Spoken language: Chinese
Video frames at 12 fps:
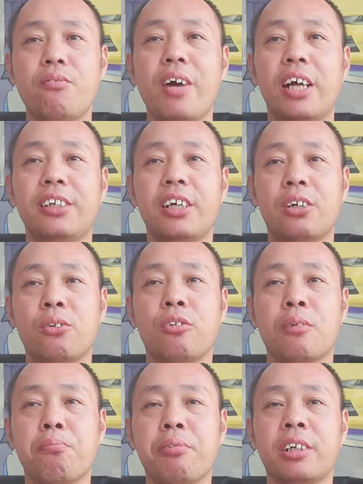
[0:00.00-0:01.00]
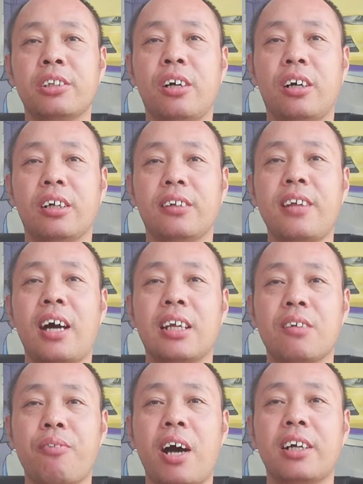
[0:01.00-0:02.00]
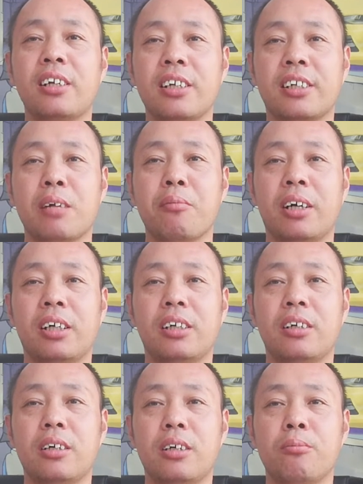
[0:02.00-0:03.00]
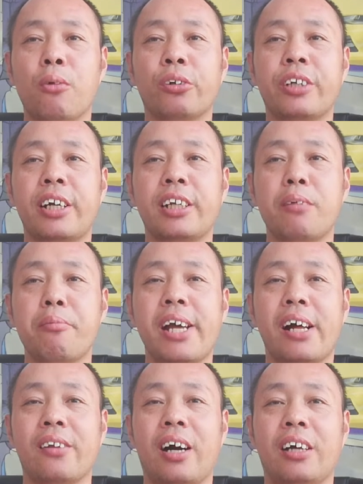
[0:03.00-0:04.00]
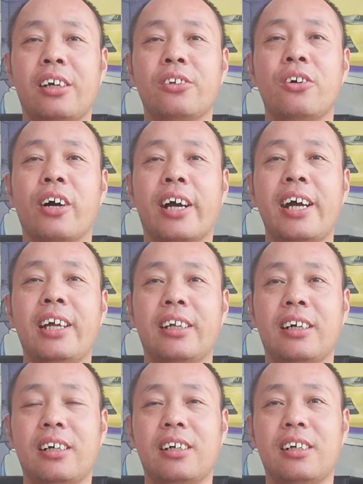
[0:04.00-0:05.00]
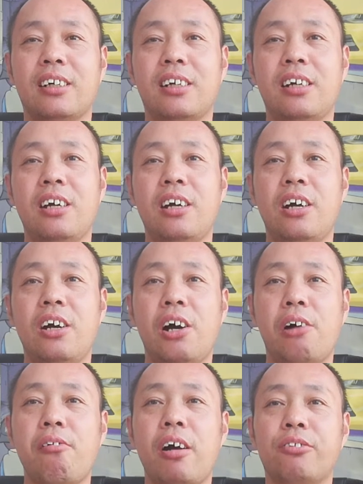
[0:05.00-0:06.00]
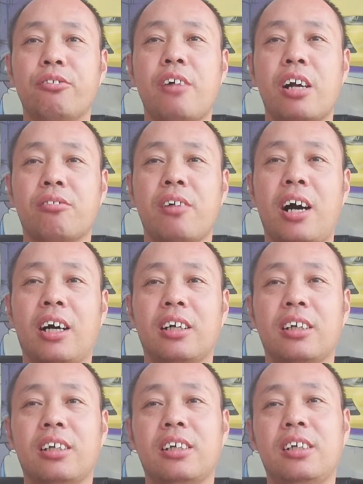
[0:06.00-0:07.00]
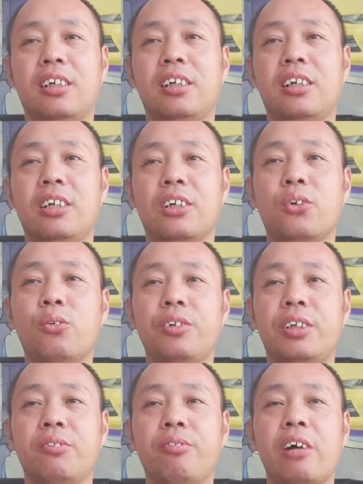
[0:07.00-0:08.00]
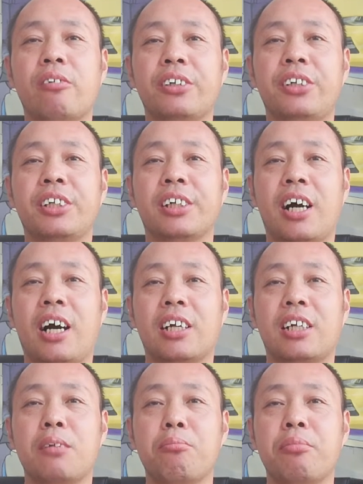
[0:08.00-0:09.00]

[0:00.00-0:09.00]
外界如果不知道那里发生了什么，某些人的面子也就好看了。换句话说啊，攻击外国记者是